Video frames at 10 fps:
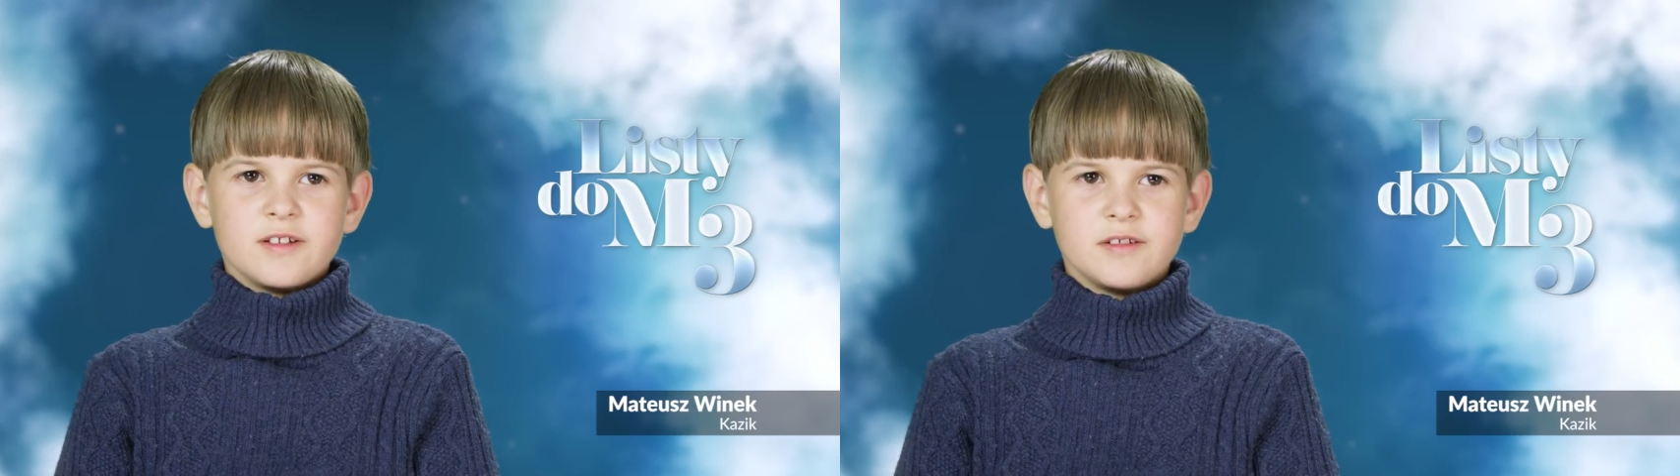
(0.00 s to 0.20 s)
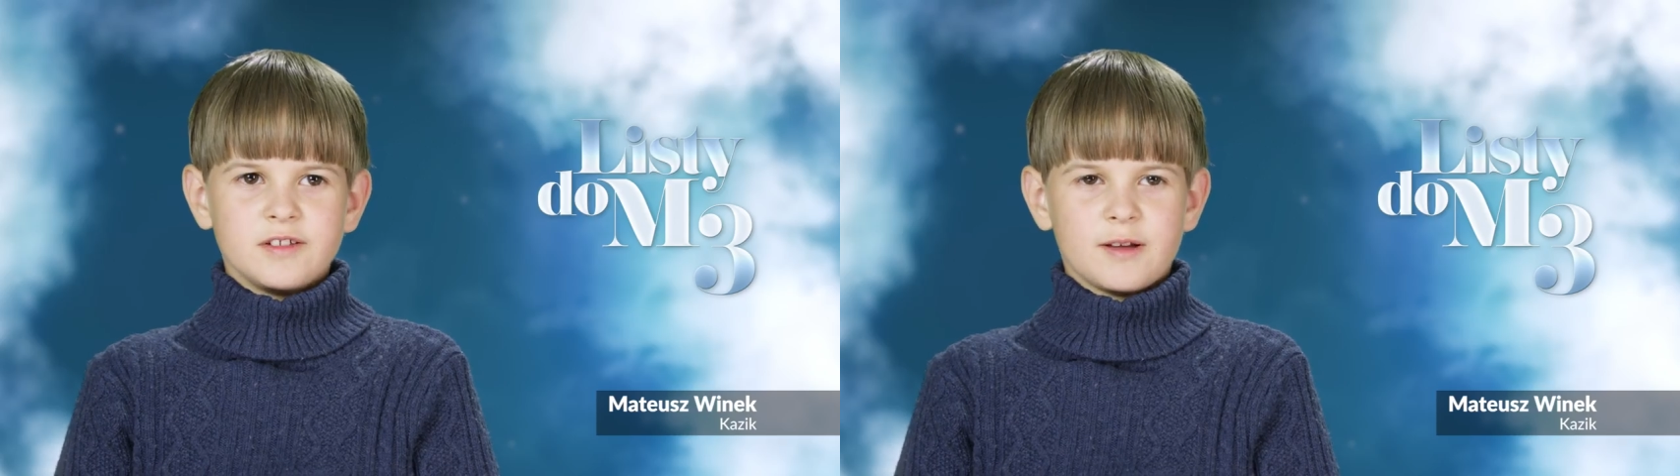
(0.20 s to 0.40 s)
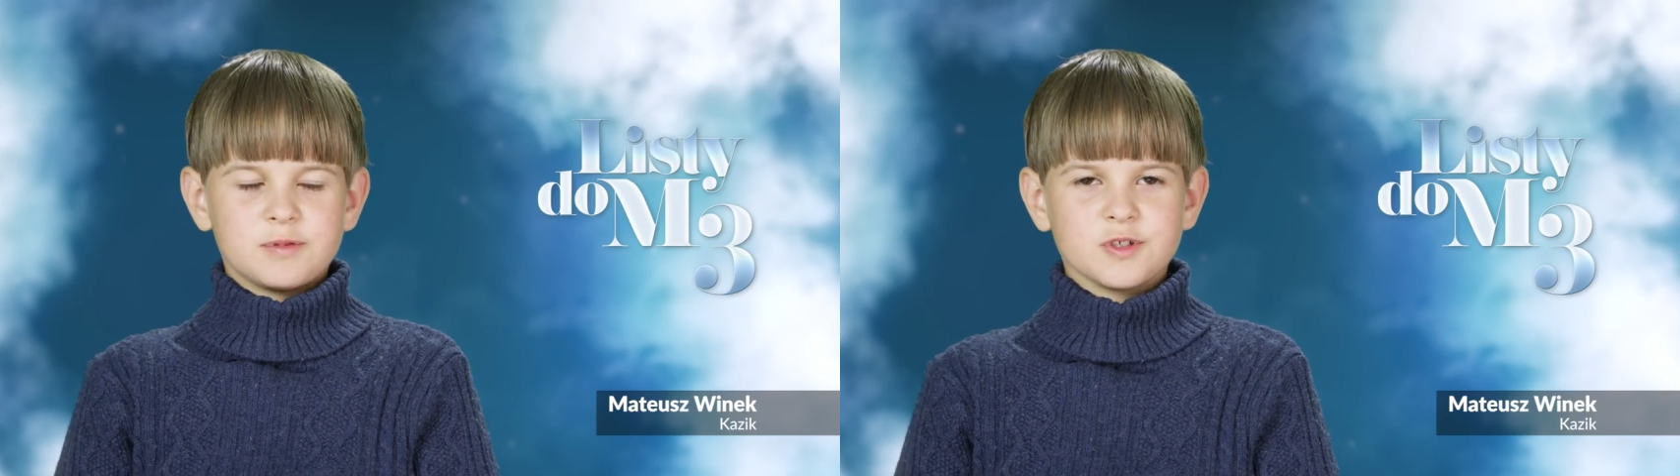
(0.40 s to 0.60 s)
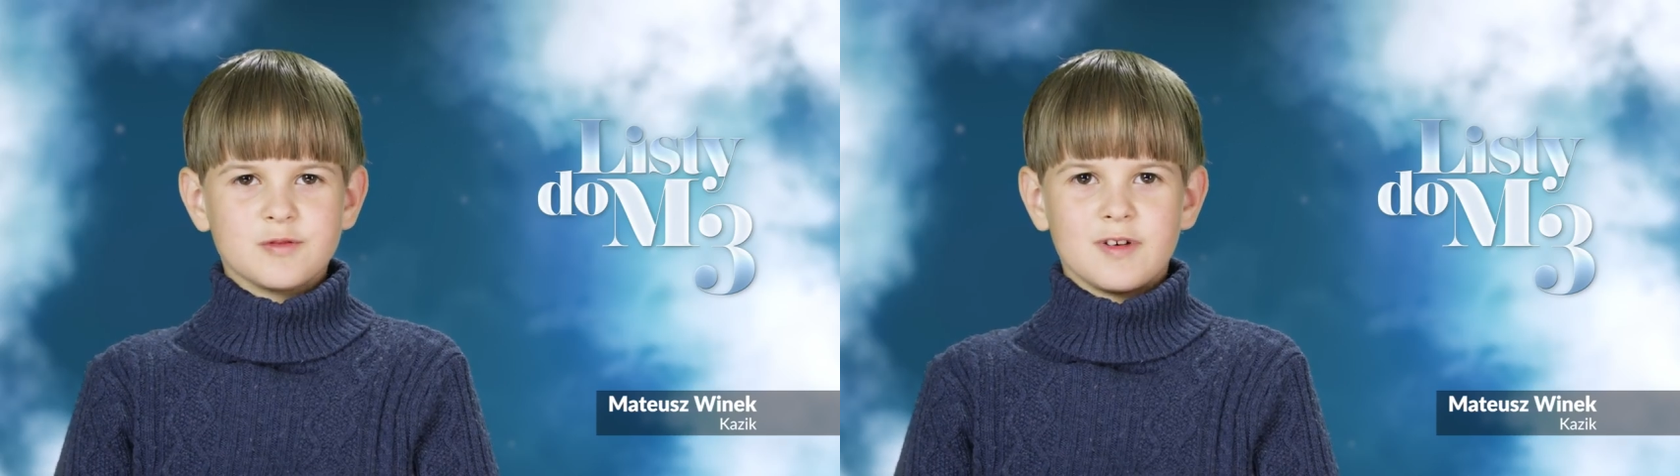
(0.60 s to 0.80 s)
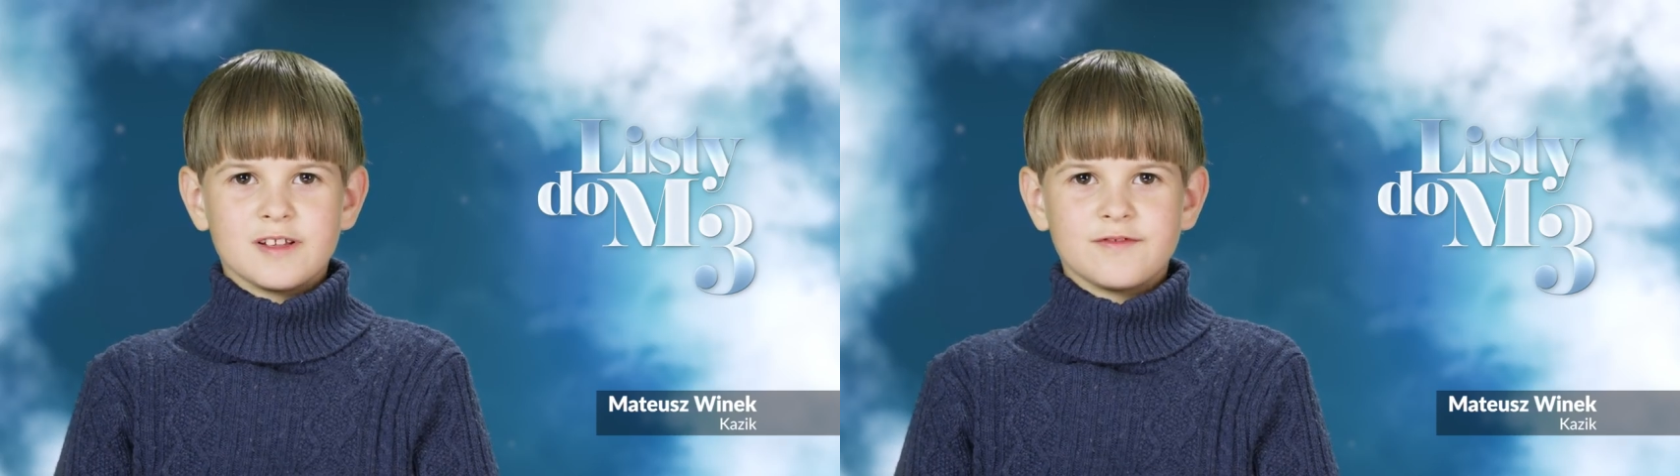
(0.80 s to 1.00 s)
Y, na
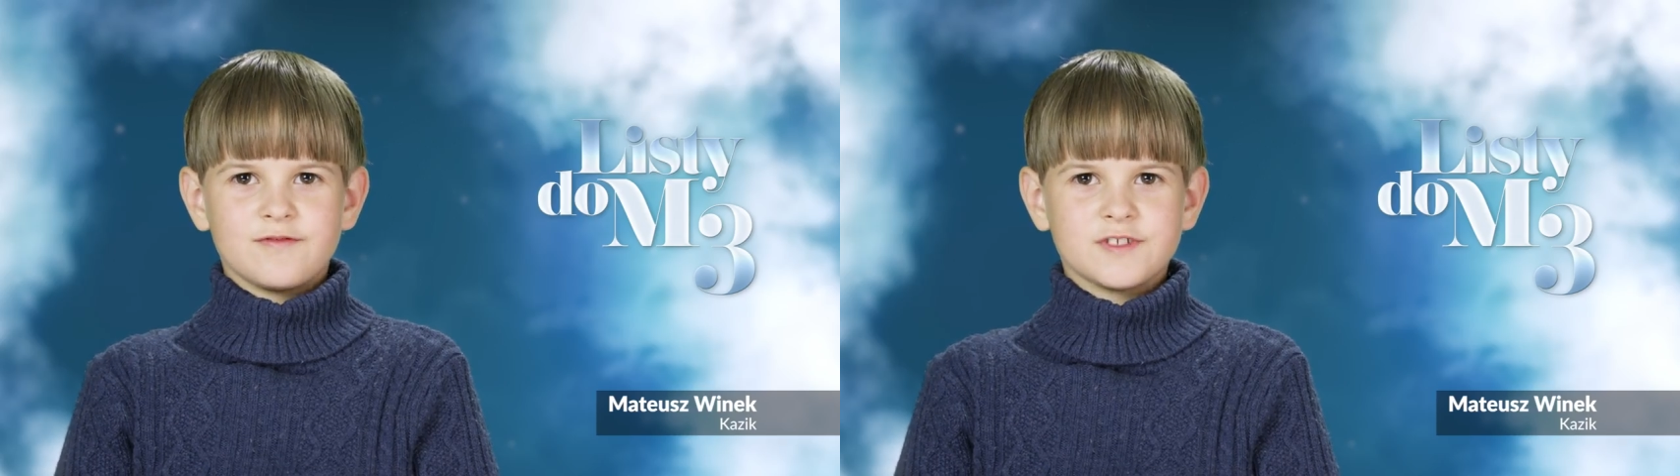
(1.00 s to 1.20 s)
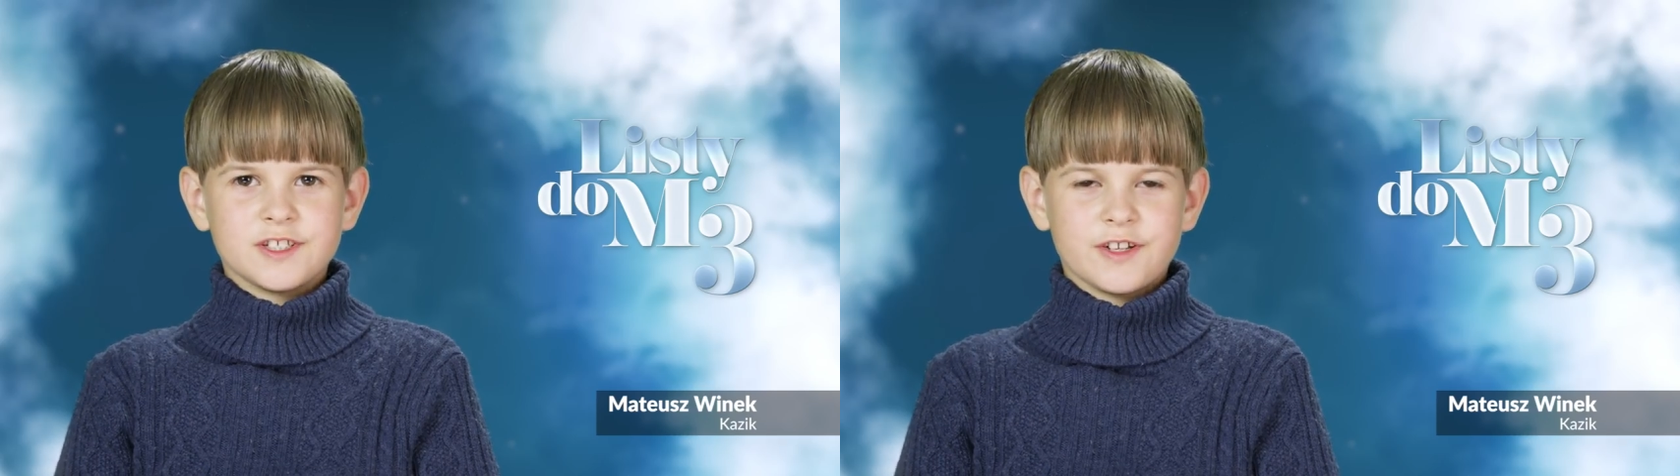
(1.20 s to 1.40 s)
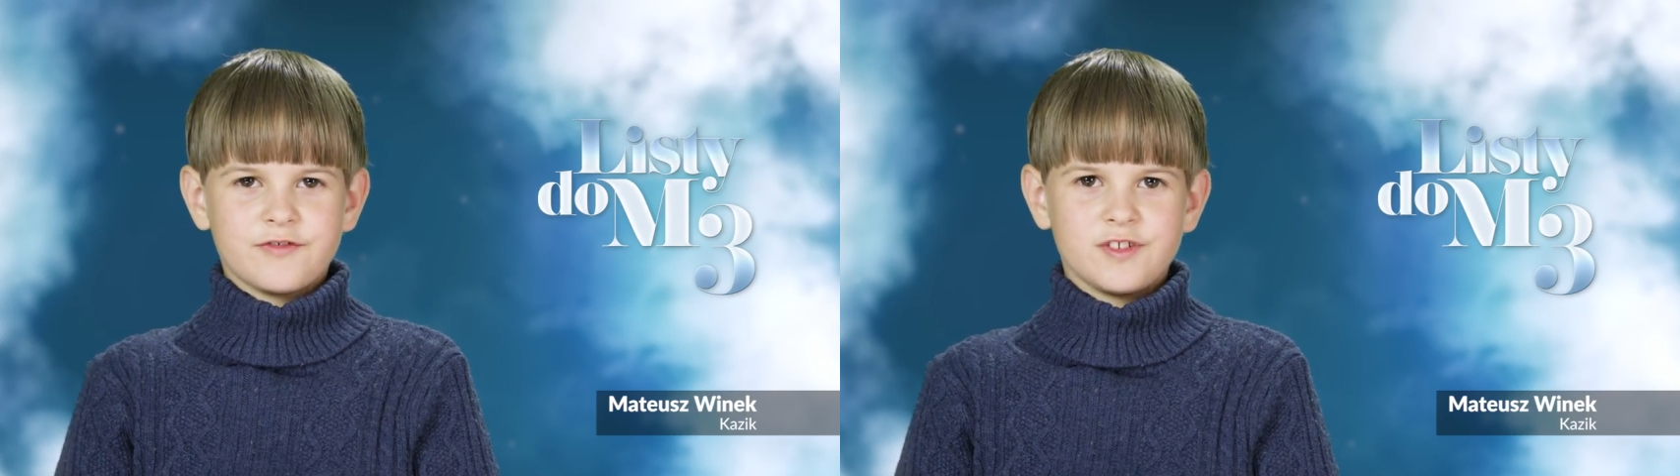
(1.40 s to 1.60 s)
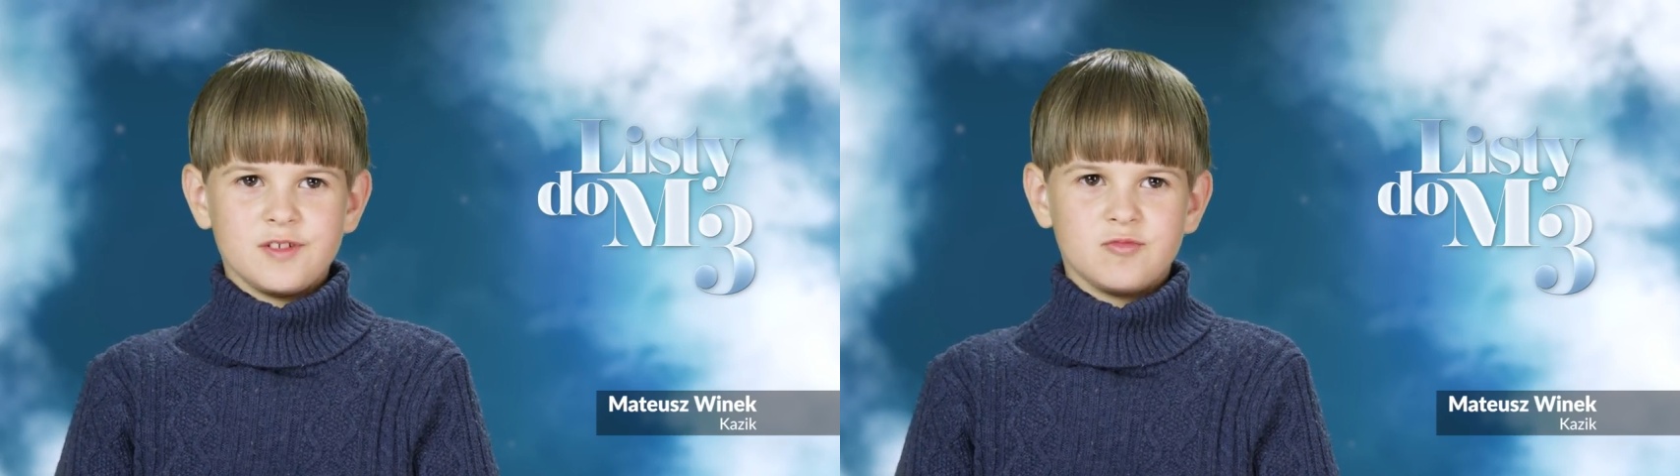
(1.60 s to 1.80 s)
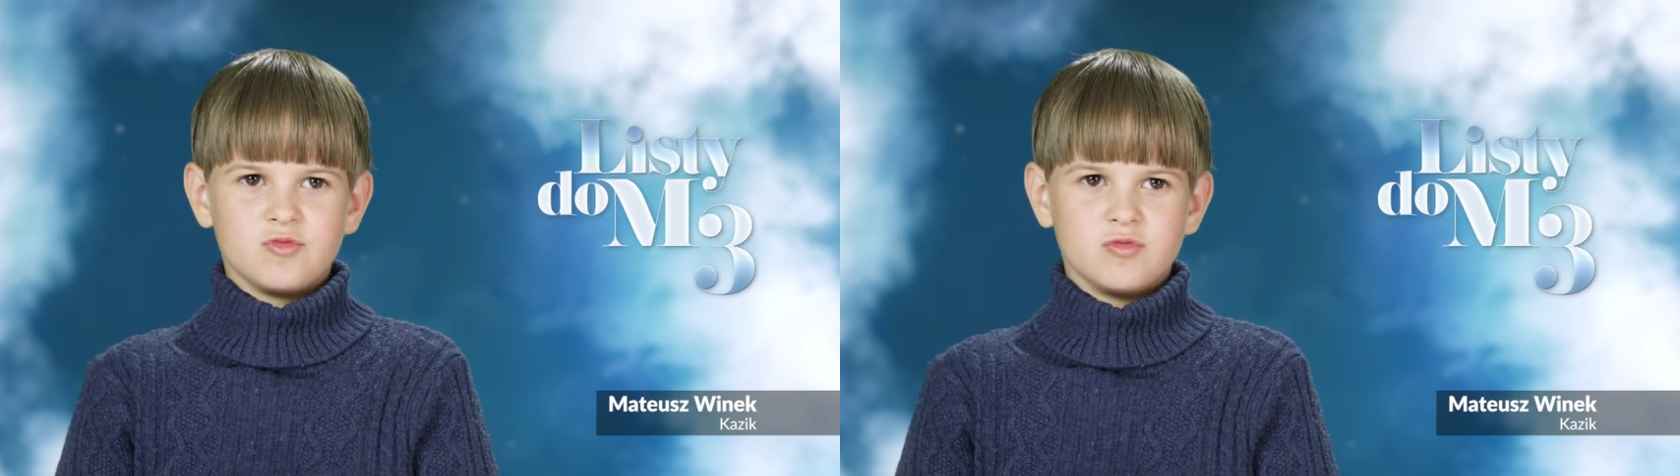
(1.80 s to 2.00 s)
przykład w czasie filmu